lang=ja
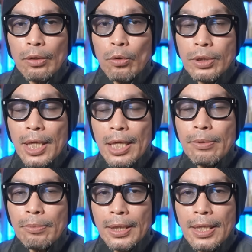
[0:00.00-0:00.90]
こう細
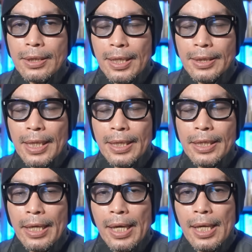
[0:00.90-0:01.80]
部まで繊細
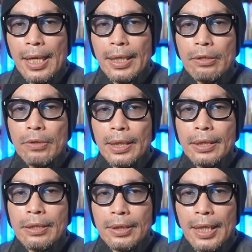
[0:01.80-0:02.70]
に描かれるわけ
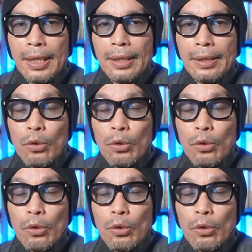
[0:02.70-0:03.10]
ですが、